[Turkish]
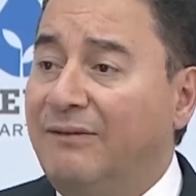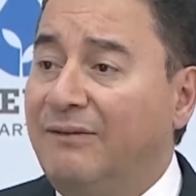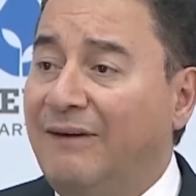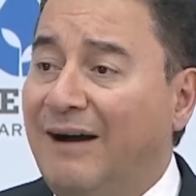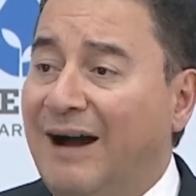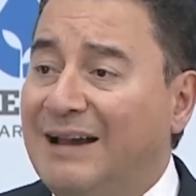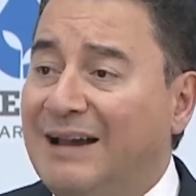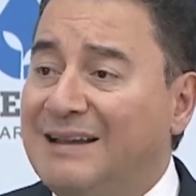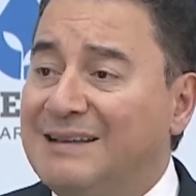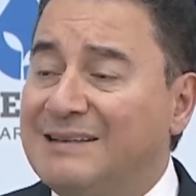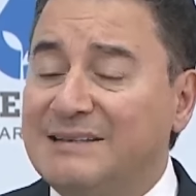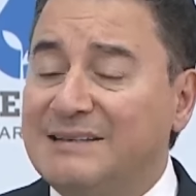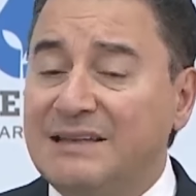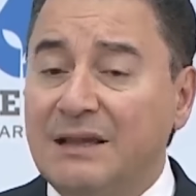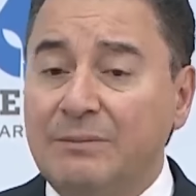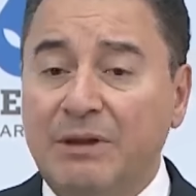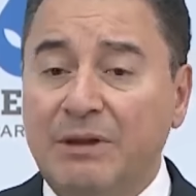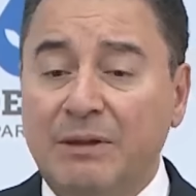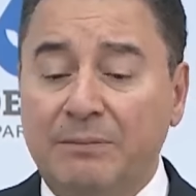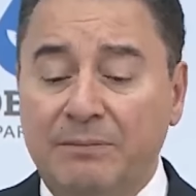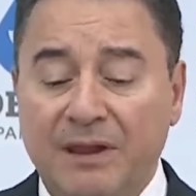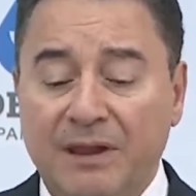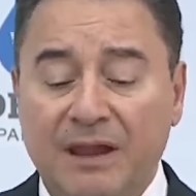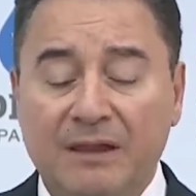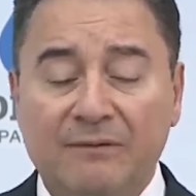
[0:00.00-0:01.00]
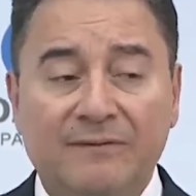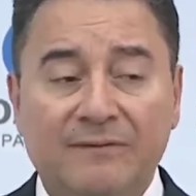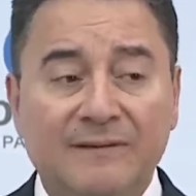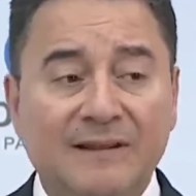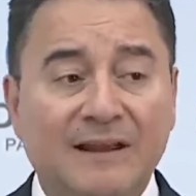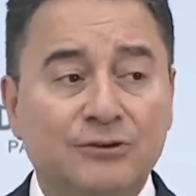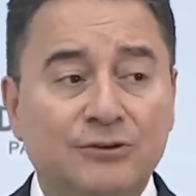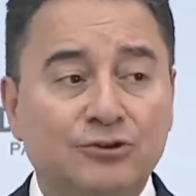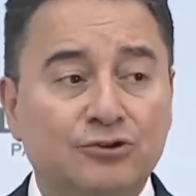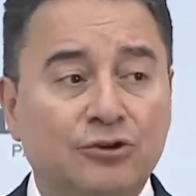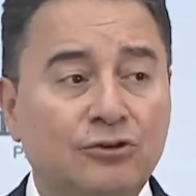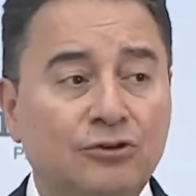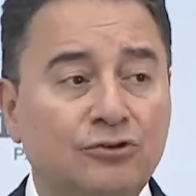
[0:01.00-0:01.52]
faiz sebep
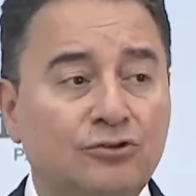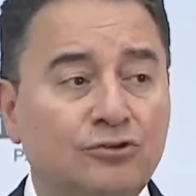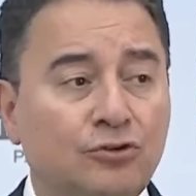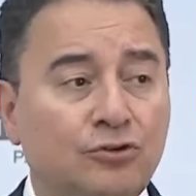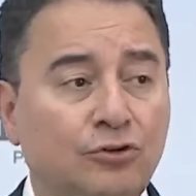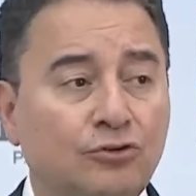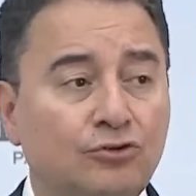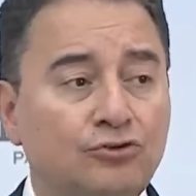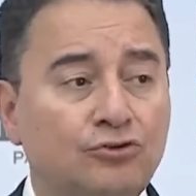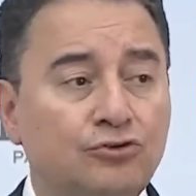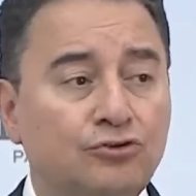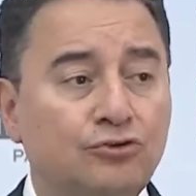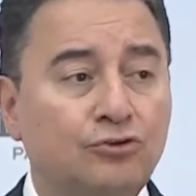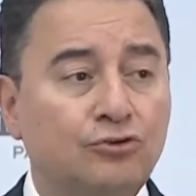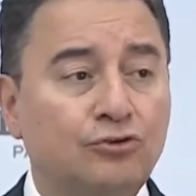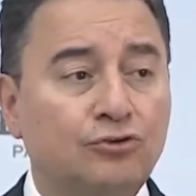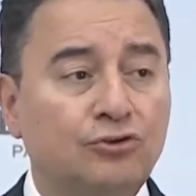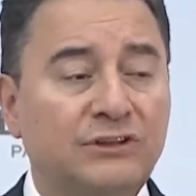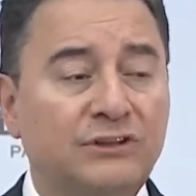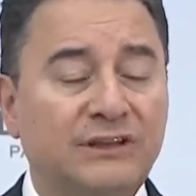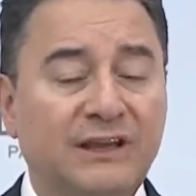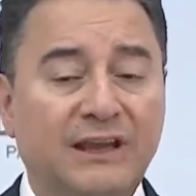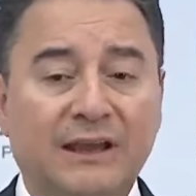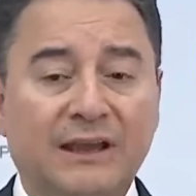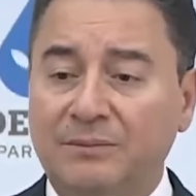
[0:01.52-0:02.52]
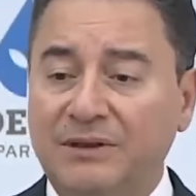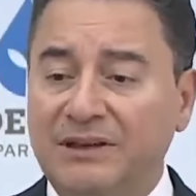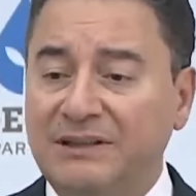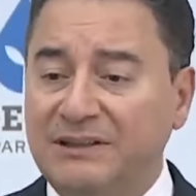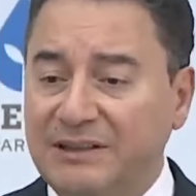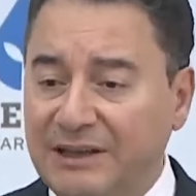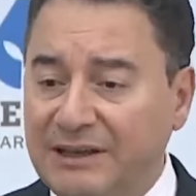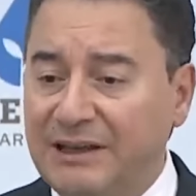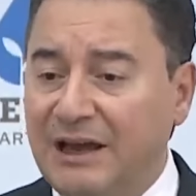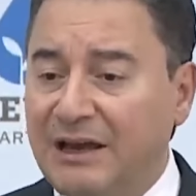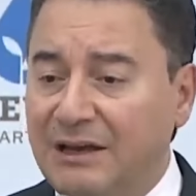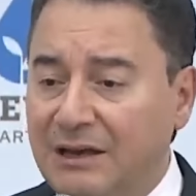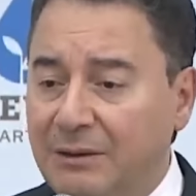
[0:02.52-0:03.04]
enflasyon sonuçtur diye bir
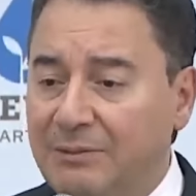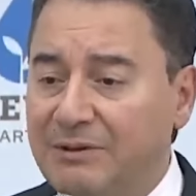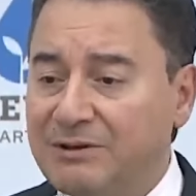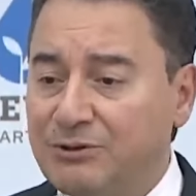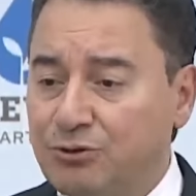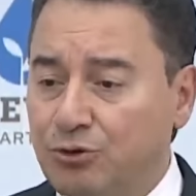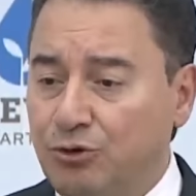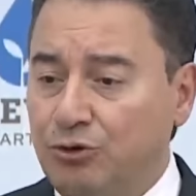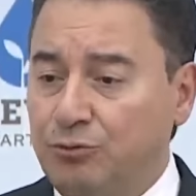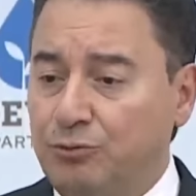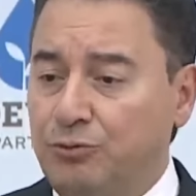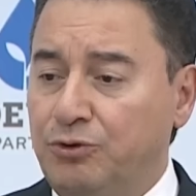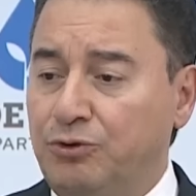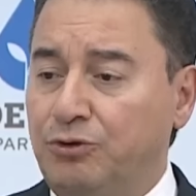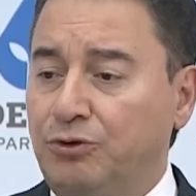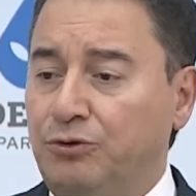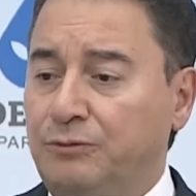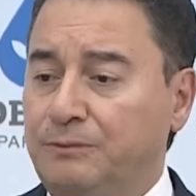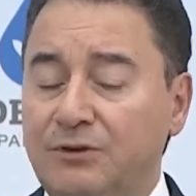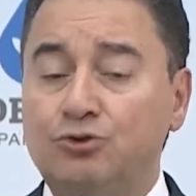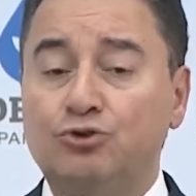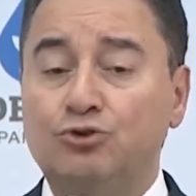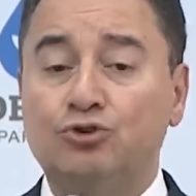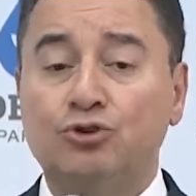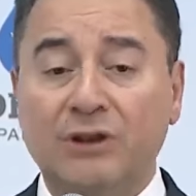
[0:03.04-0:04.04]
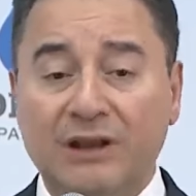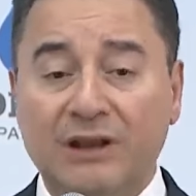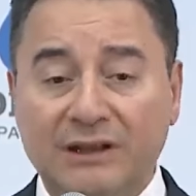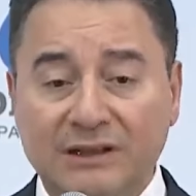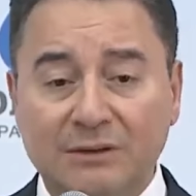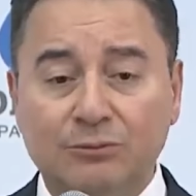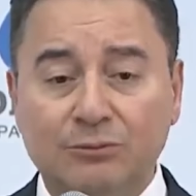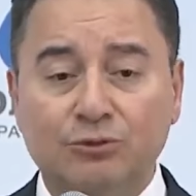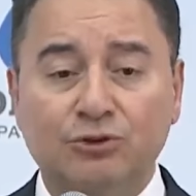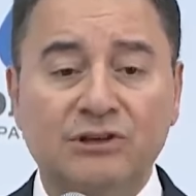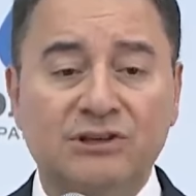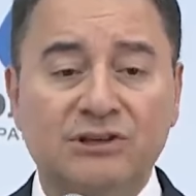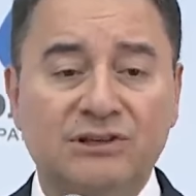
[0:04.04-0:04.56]
tekerlemesi yok muydu?
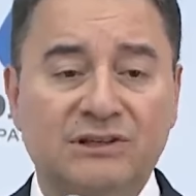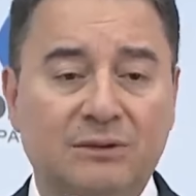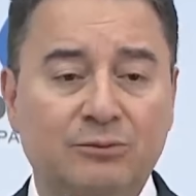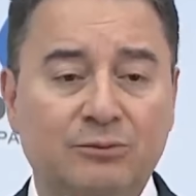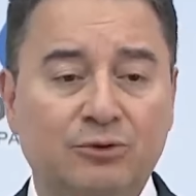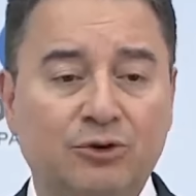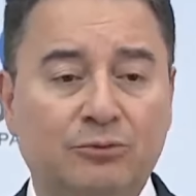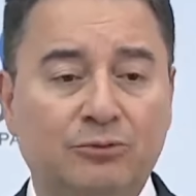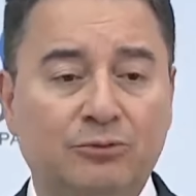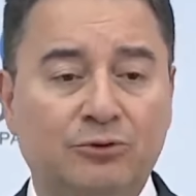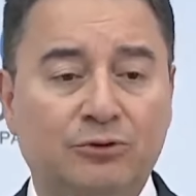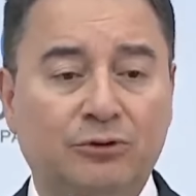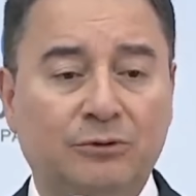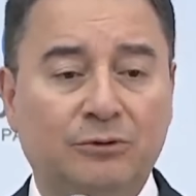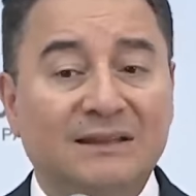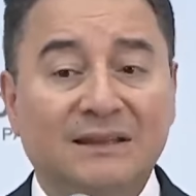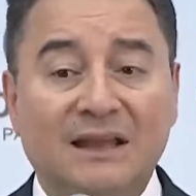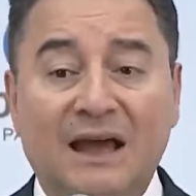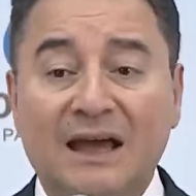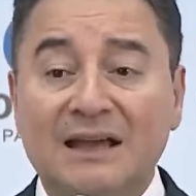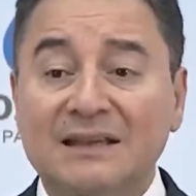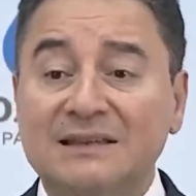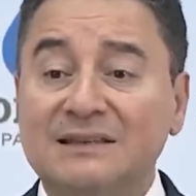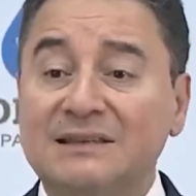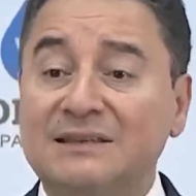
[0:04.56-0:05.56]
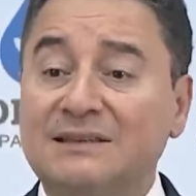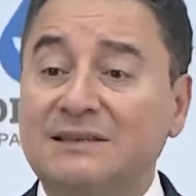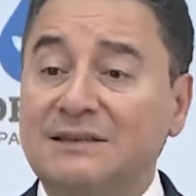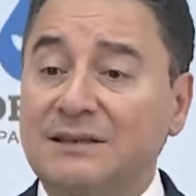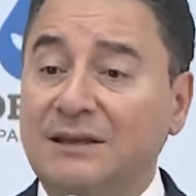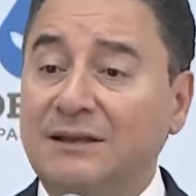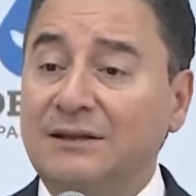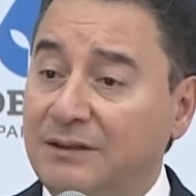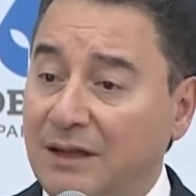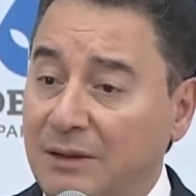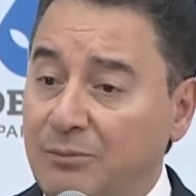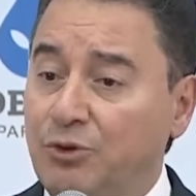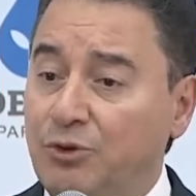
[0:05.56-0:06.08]
Sürekli bunu işlemiyor muydu? Nas
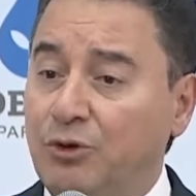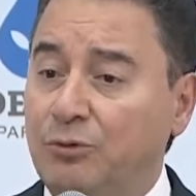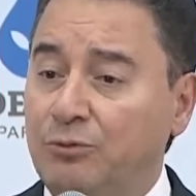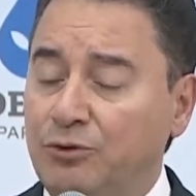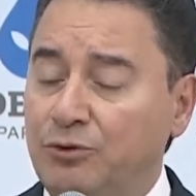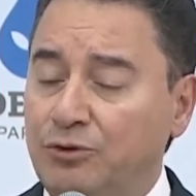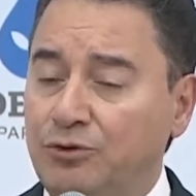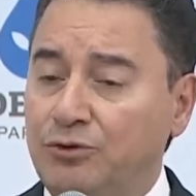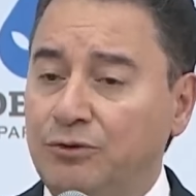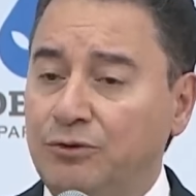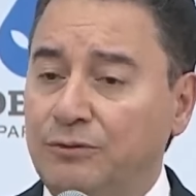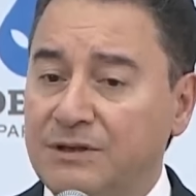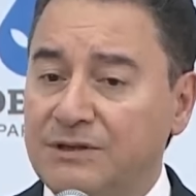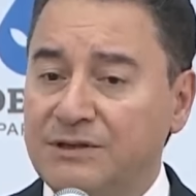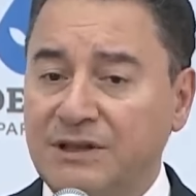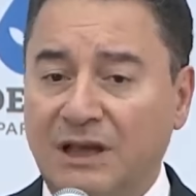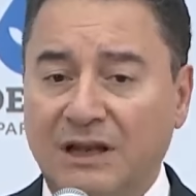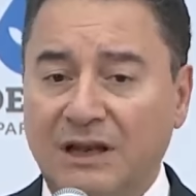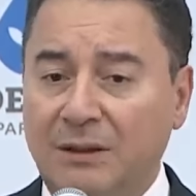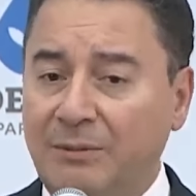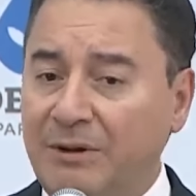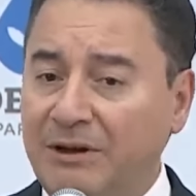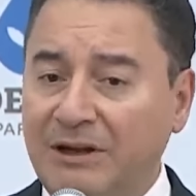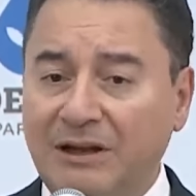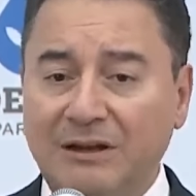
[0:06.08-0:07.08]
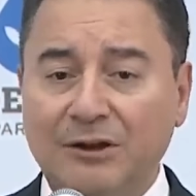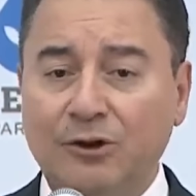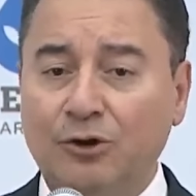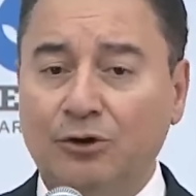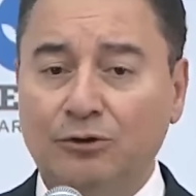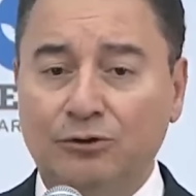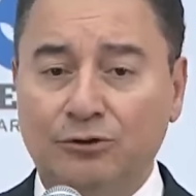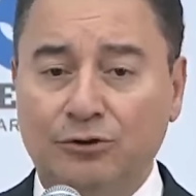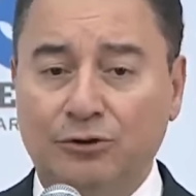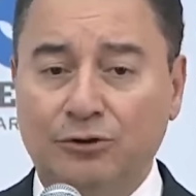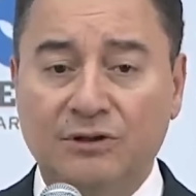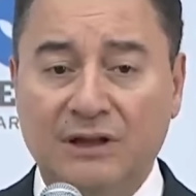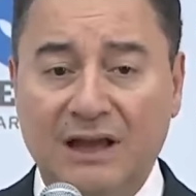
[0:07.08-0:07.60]
demiyor muydu? Sana bana ne
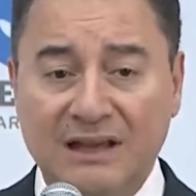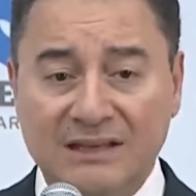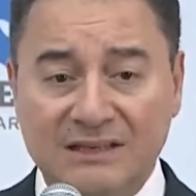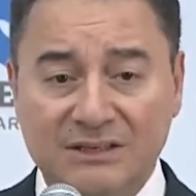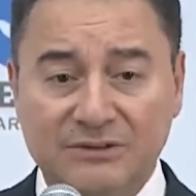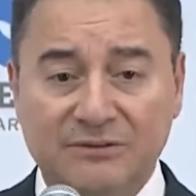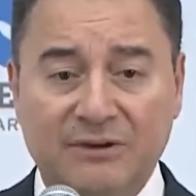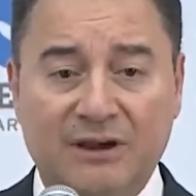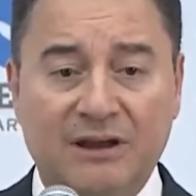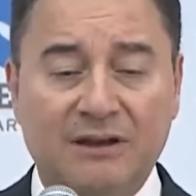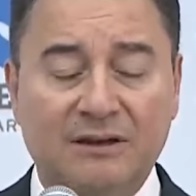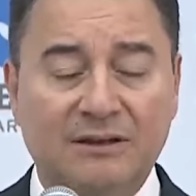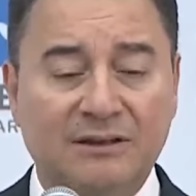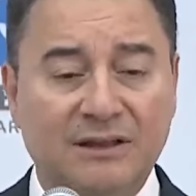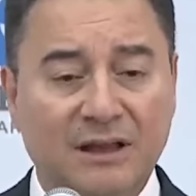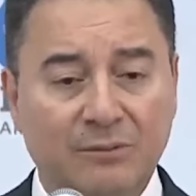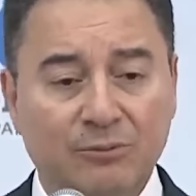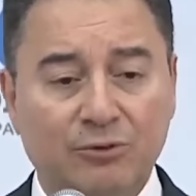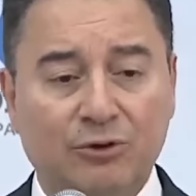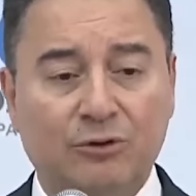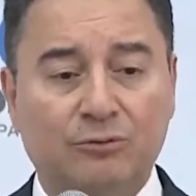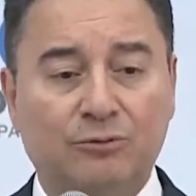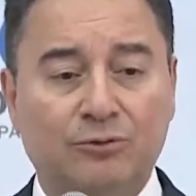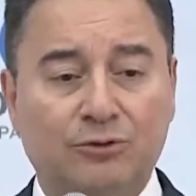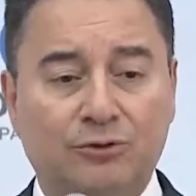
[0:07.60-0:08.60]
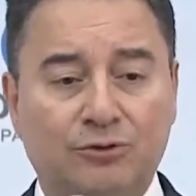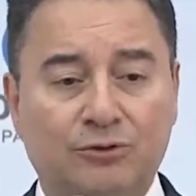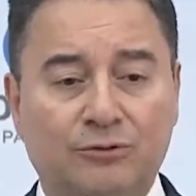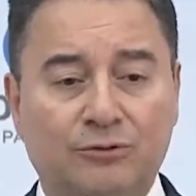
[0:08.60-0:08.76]
oluyor? Nas var demiyor muydu?